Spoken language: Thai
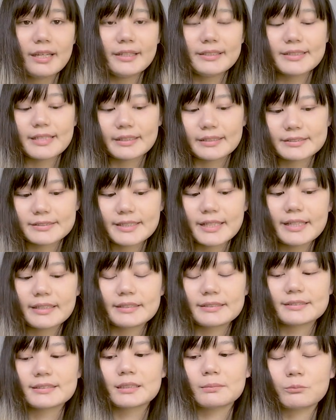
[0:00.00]
อย่างเช่น
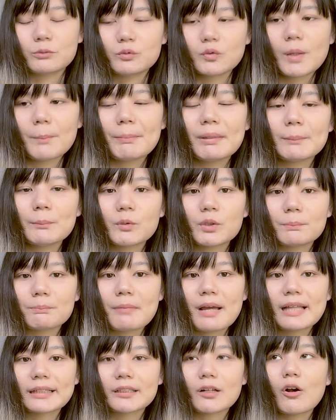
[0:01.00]
สมมติว่าเป็นบท
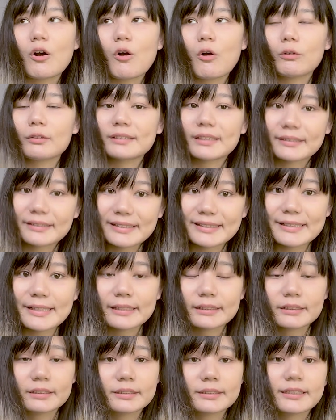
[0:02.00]
บาทของนักเรีย
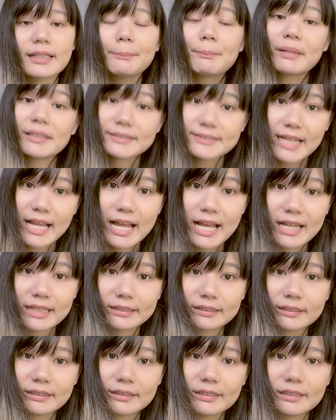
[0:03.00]
นกับอาจาร
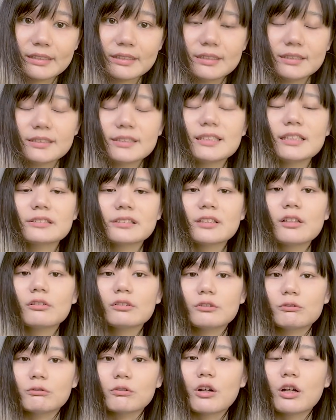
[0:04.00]
ย์คือเราจะต้อง
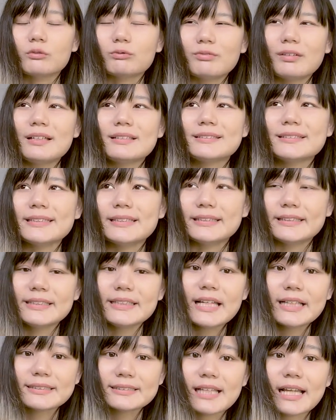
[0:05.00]
รู้ก่อนว่าสิ่ง
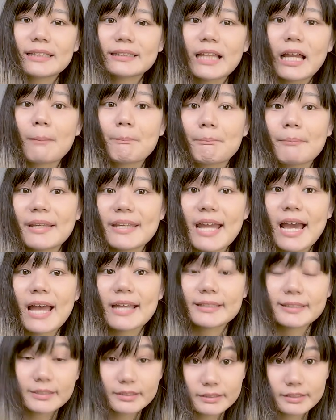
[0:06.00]
ที่อาจารย์ทำไม่ได้
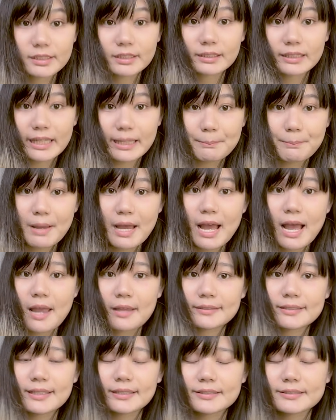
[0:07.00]
คือเรื่องอะไรบ้าง
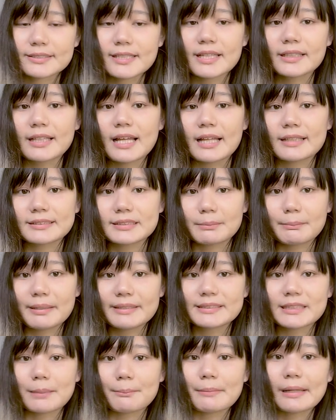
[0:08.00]
อย่างเช่นอาจจะไม่
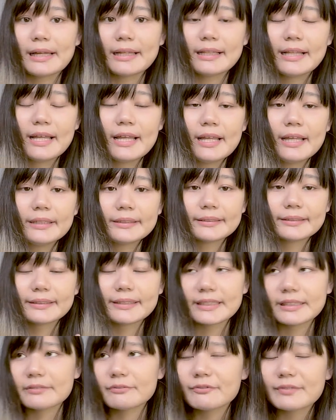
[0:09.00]
สามารถ
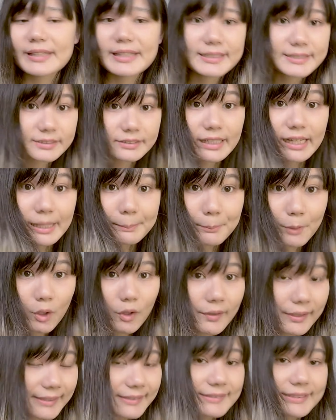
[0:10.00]
กิฟ เอ็กซ์ตร้า พ
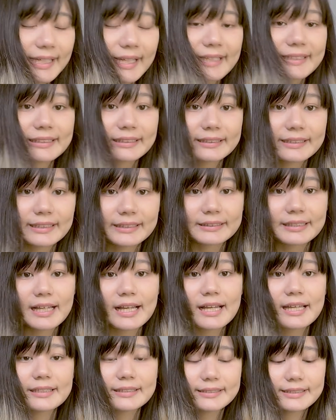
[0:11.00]
อยท์ ให้นักเรียน
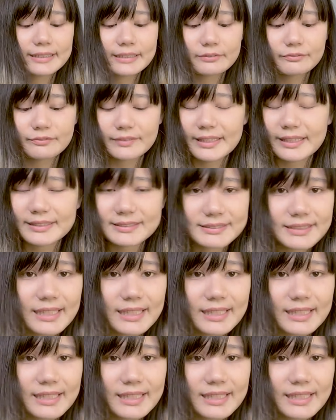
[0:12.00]
ได้ กิฟ เอ็กซ์